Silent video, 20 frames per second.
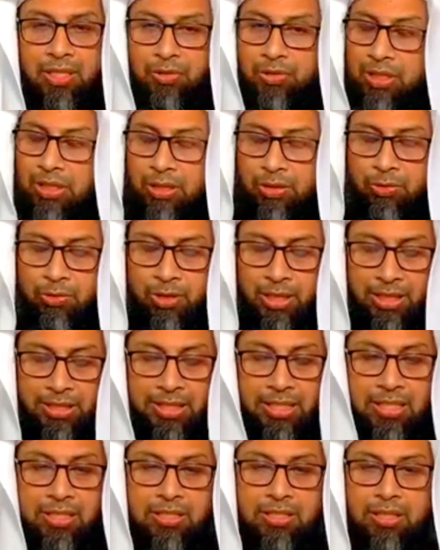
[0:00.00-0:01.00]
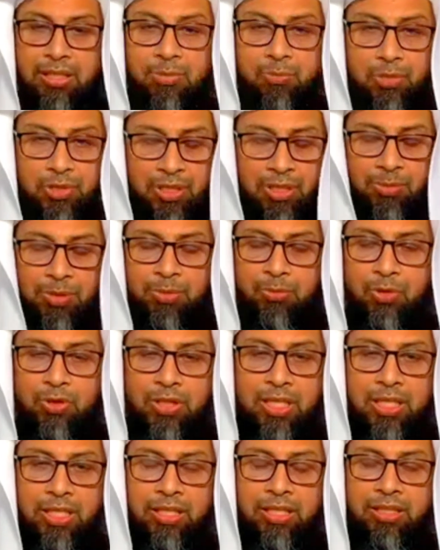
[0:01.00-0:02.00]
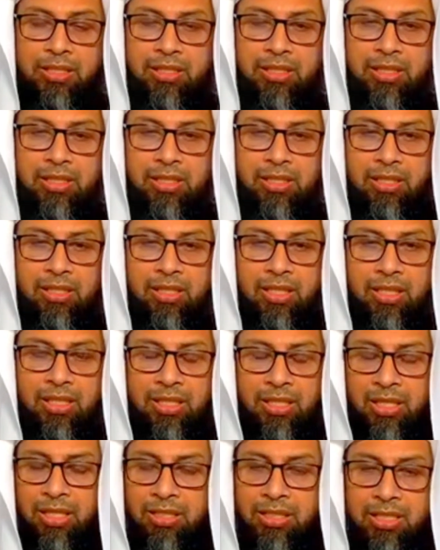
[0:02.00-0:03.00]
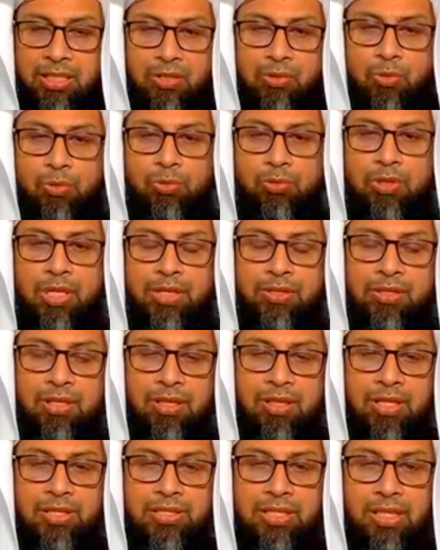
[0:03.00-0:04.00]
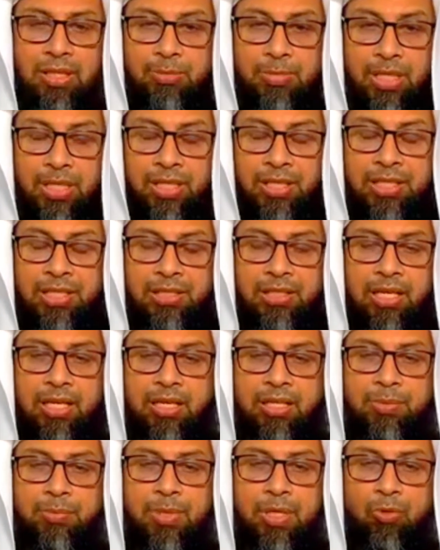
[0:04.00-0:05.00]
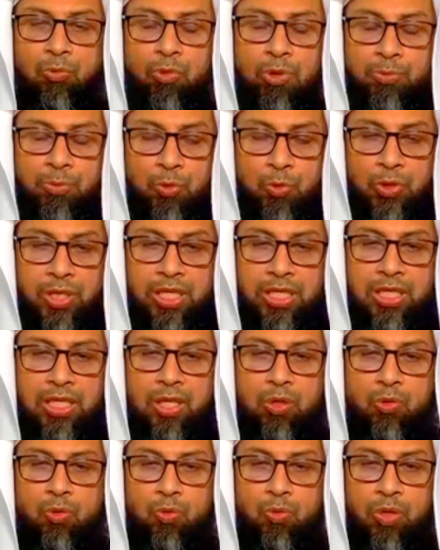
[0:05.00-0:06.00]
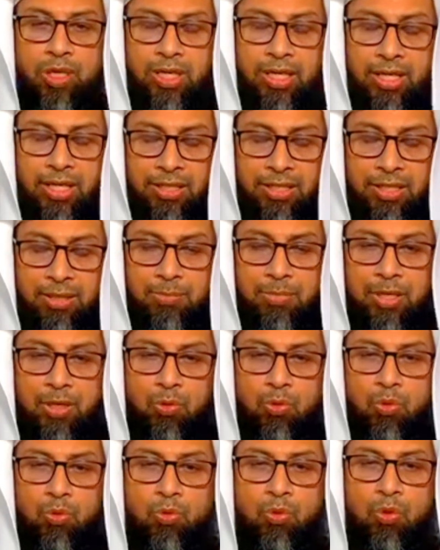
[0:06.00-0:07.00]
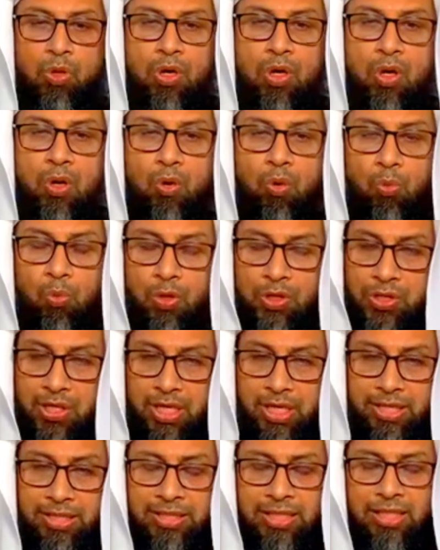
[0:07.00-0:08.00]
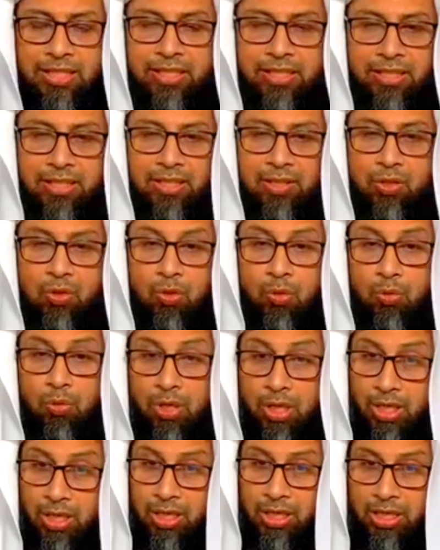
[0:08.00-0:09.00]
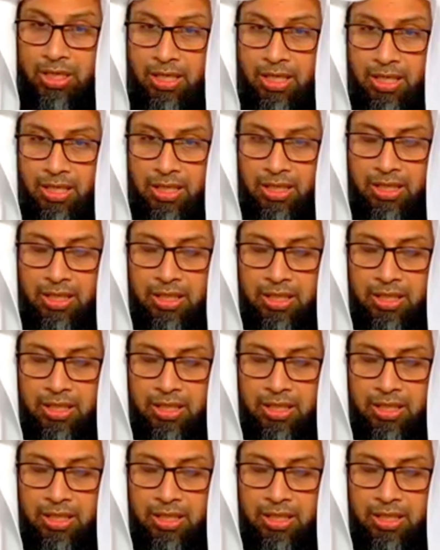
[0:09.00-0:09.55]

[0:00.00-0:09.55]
রাদি আল্লাহ তালাহর হাদিস সাহে মুসলিমের মধ্যে لعن رسول الله صلى الله عليه وسلم آكل الربا وموكله وكاتبه وشاهديه وقال